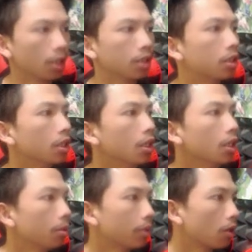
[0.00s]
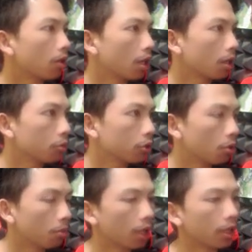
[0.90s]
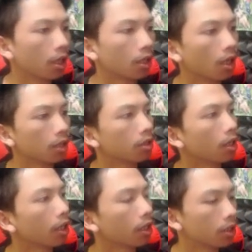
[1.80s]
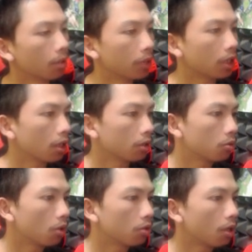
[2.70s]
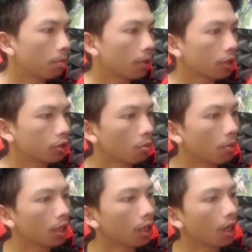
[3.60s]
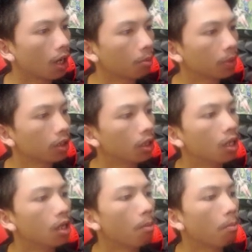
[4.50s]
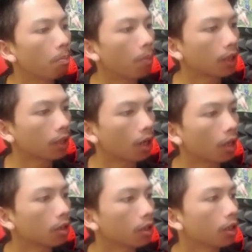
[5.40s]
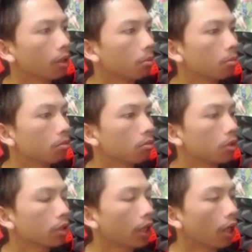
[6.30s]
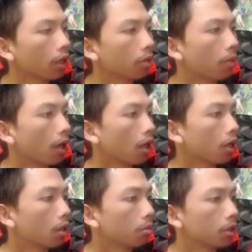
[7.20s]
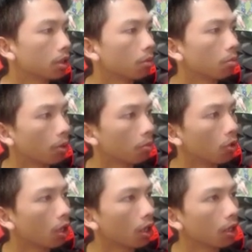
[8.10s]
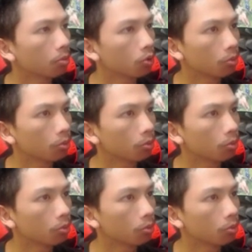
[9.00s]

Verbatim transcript: guys. Tapi kalau kalian mau coba ya gas saya guys. Tapi kalau gua udah pernah coba dan alamin empat karakter ini carry parah dan bisa mempermudah kalian untuk